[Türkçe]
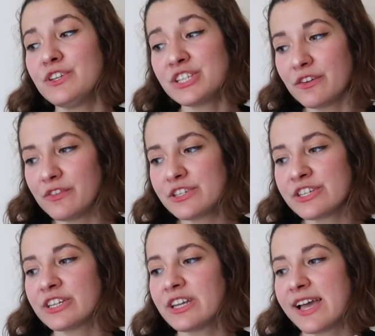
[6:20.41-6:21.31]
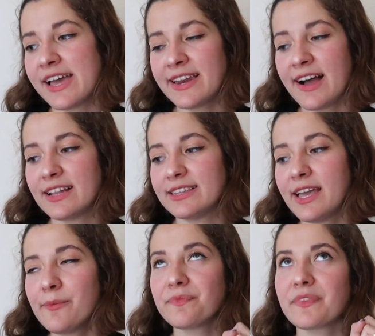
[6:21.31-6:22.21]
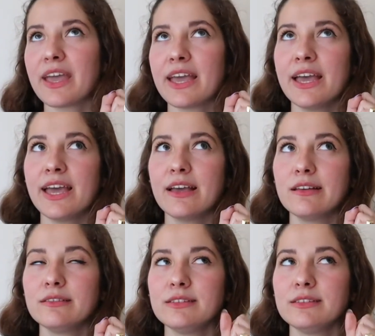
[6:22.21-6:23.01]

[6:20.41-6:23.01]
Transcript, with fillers: Vishavish herhalde e,